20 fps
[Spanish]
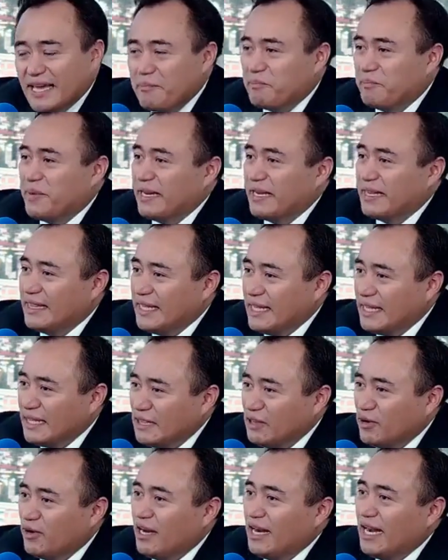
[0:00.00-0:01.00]

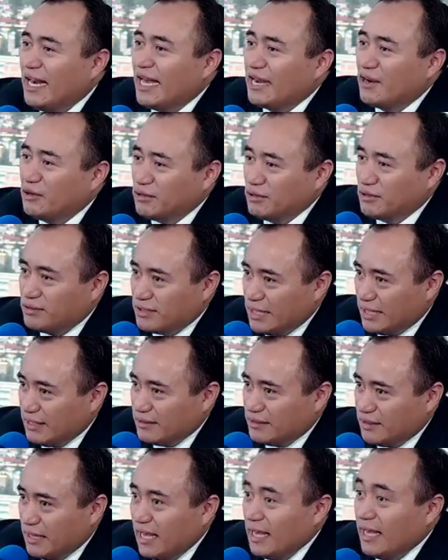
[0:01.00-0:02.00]
perdiendo la
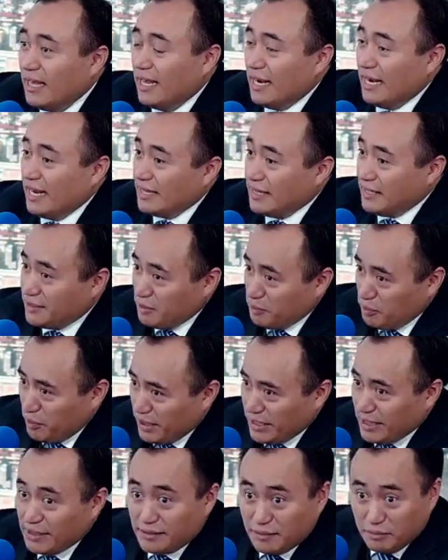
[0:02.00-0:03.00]
constancia. La
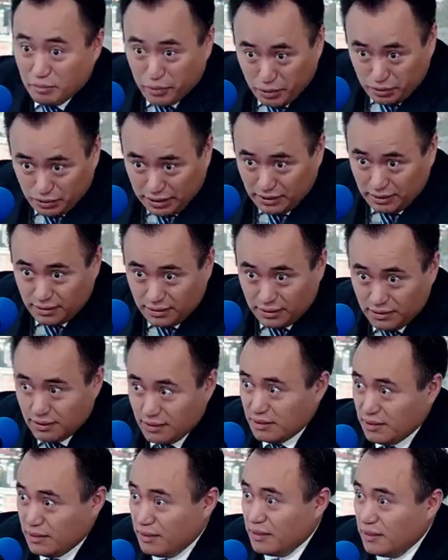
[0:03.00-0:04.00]
disciplina es importante. Qué,
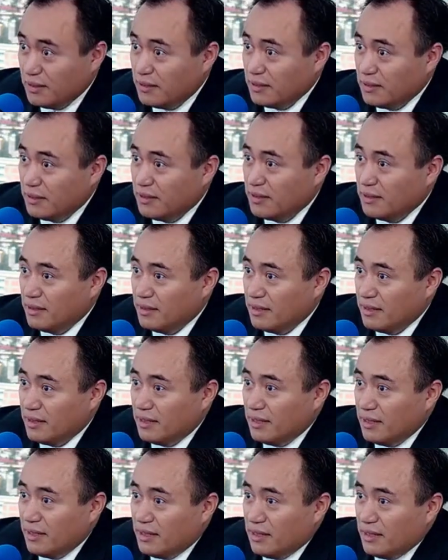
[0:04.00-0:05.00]
buen punto es este,